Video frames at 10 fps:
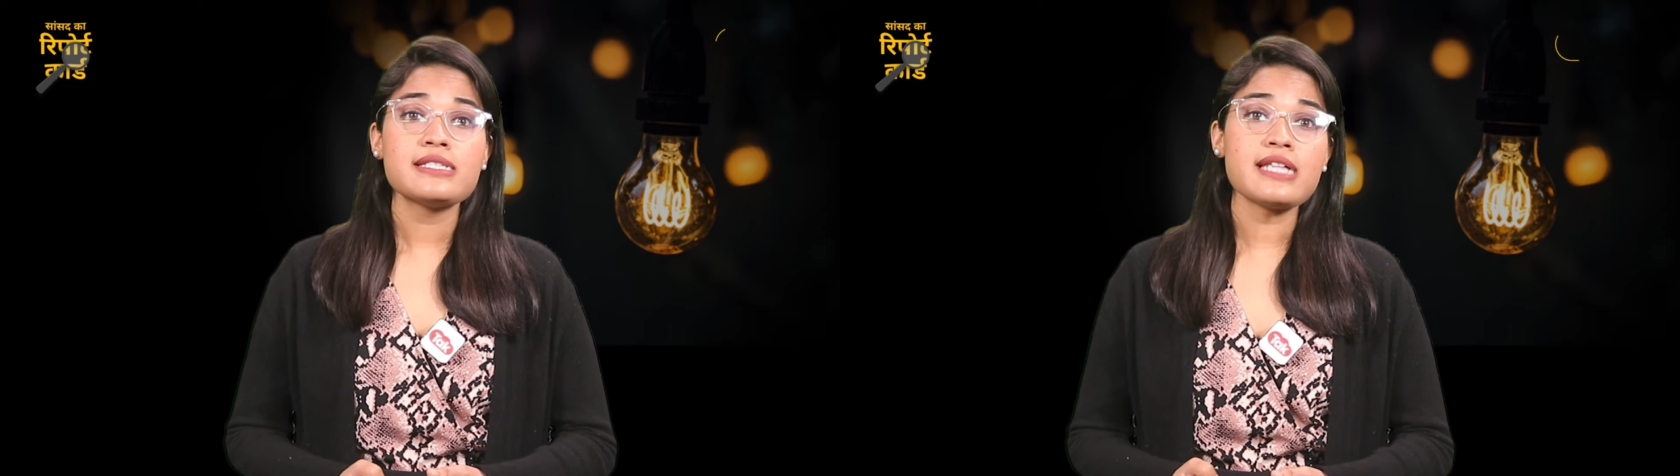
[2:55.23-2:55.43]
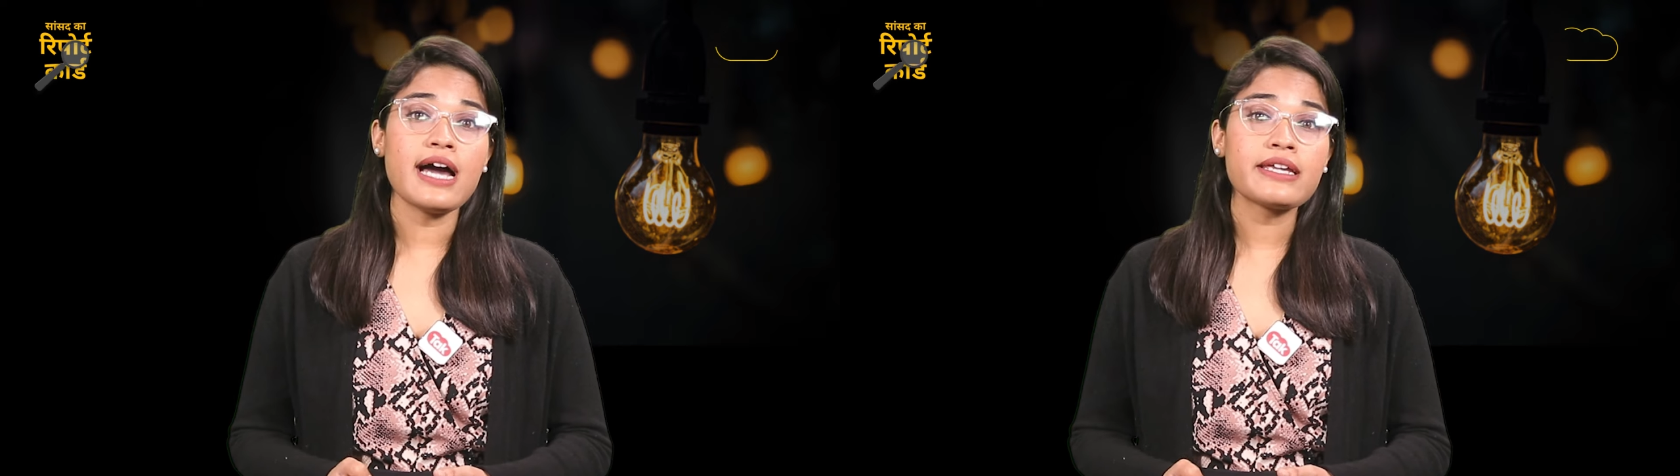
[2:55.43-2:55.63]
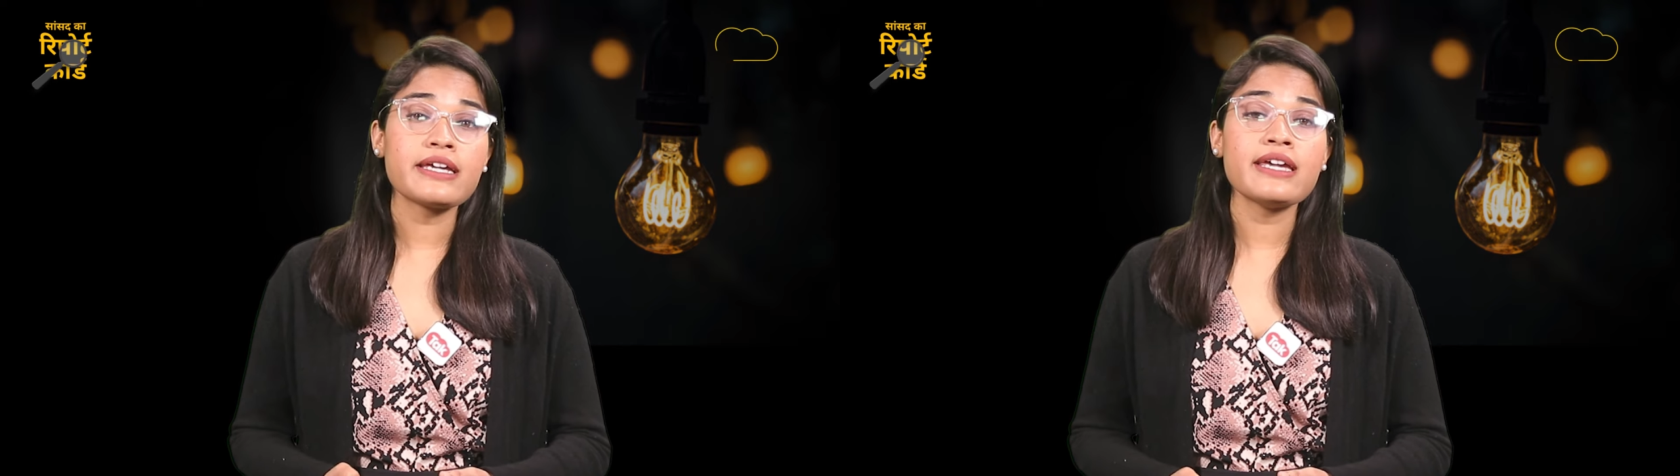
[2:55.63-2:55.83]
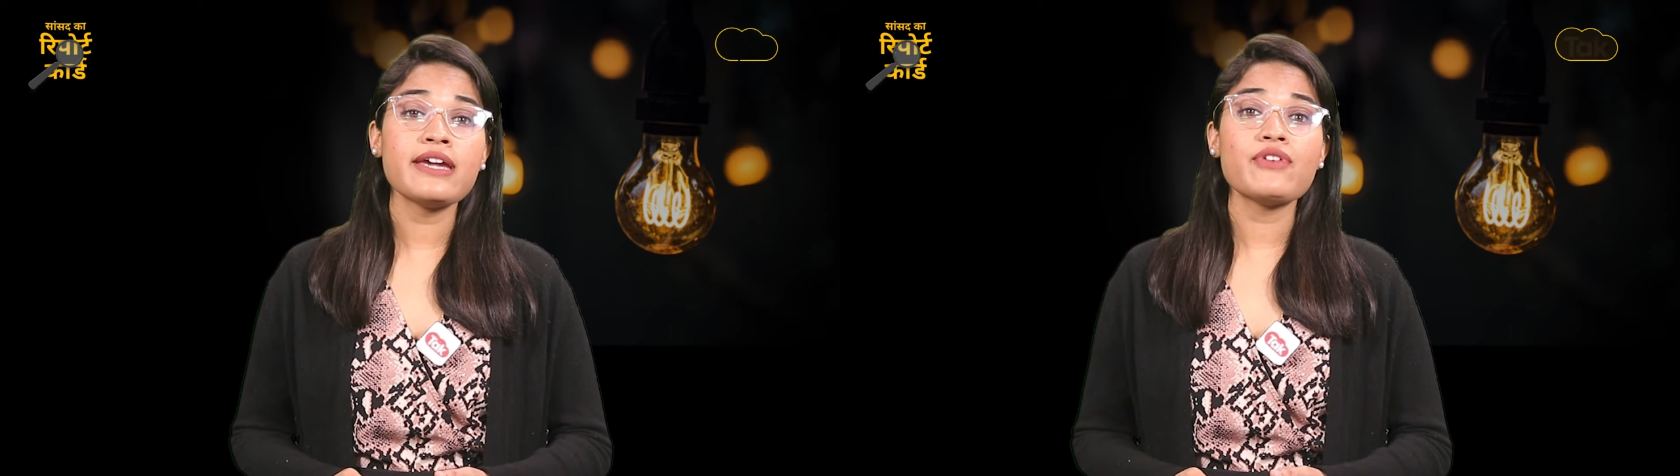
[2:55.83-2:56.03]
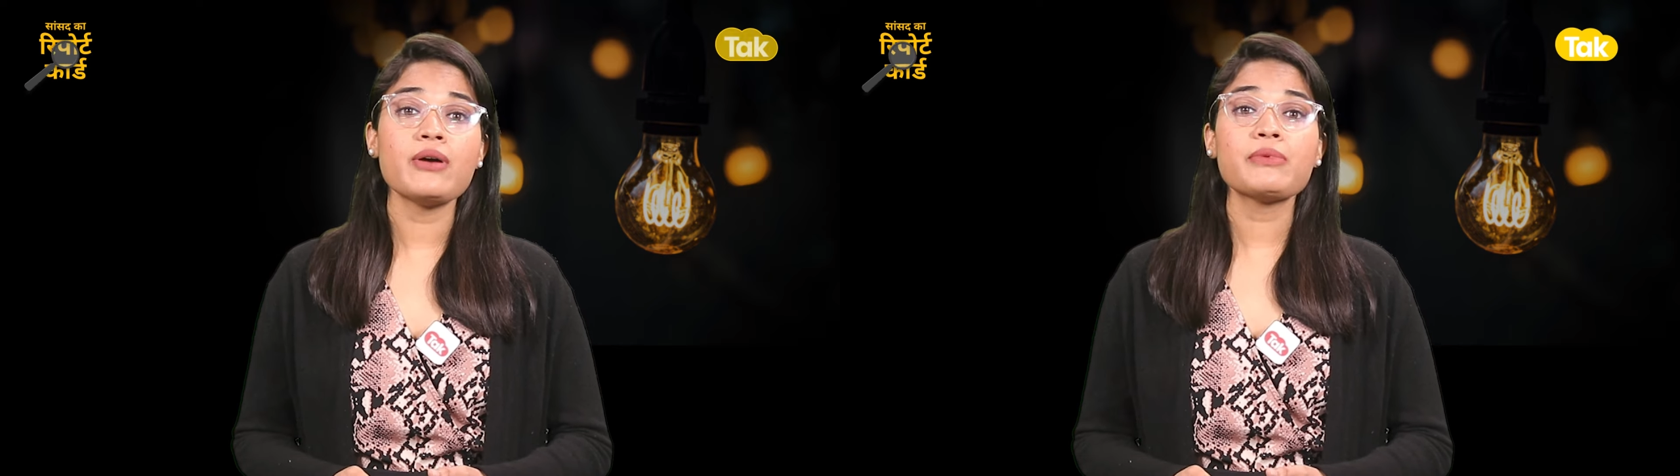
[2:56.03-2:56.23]
सांख्यिकी
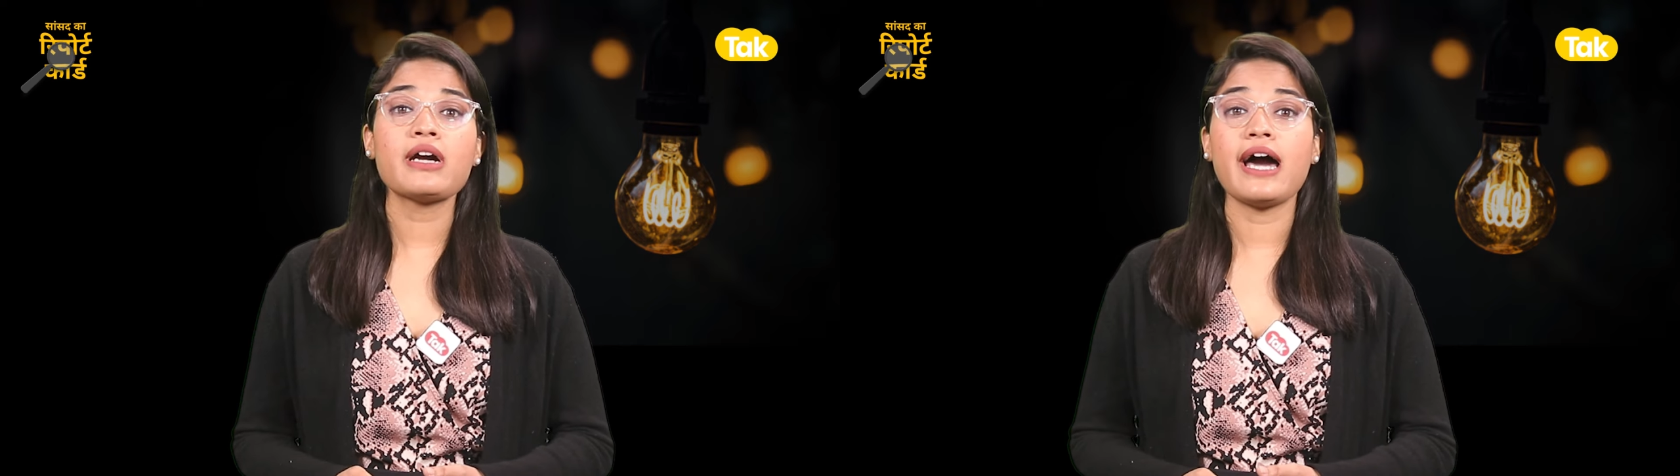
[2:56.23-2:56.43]
एवं